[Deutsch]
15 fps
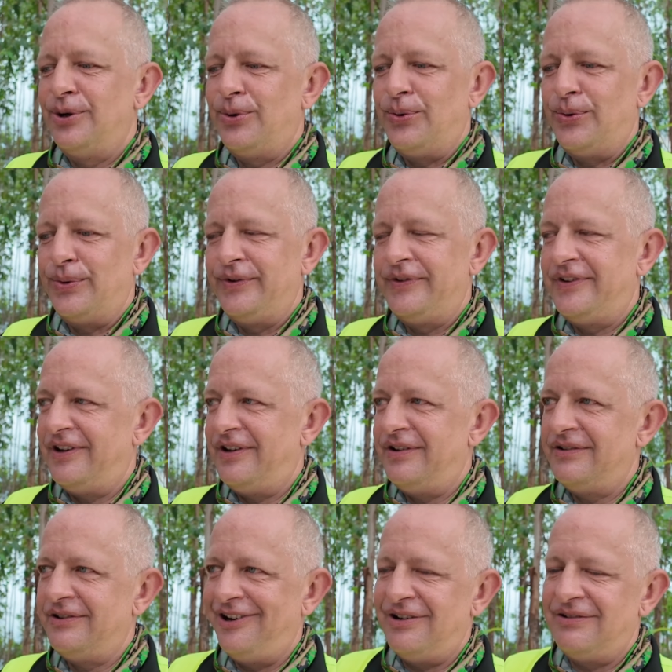Und äh,
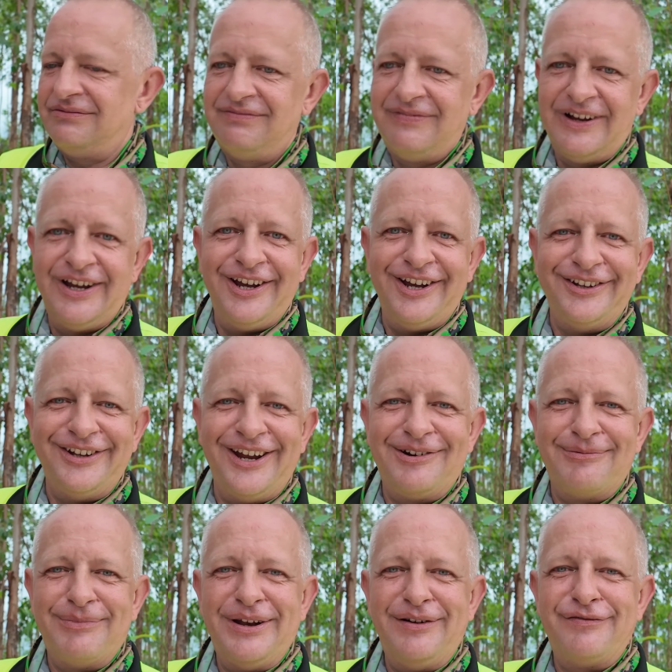ja, ich
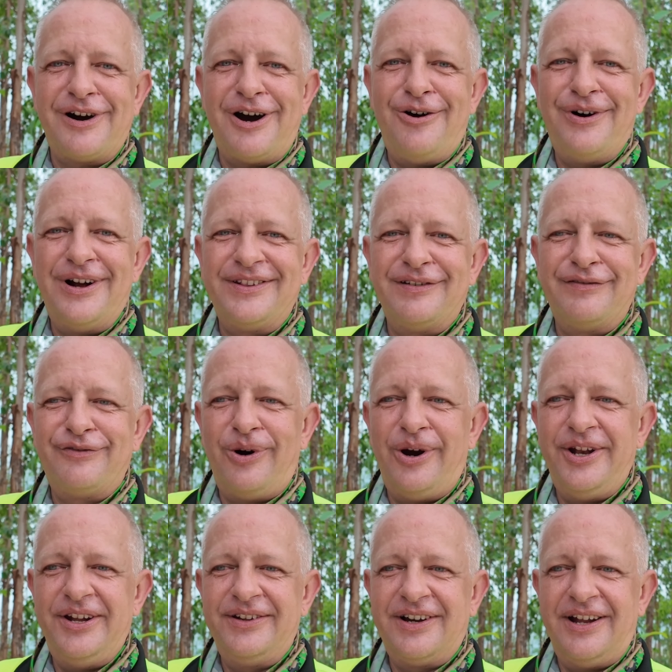denke, meine Frau hat da
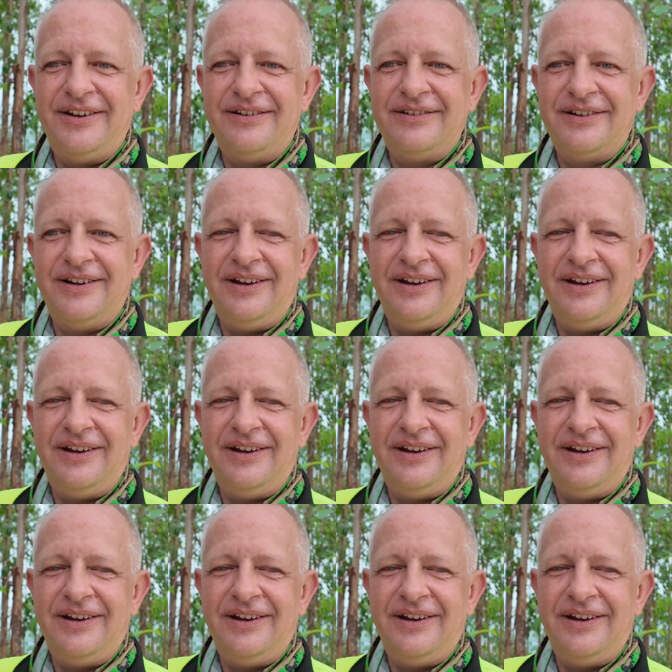Freude dran.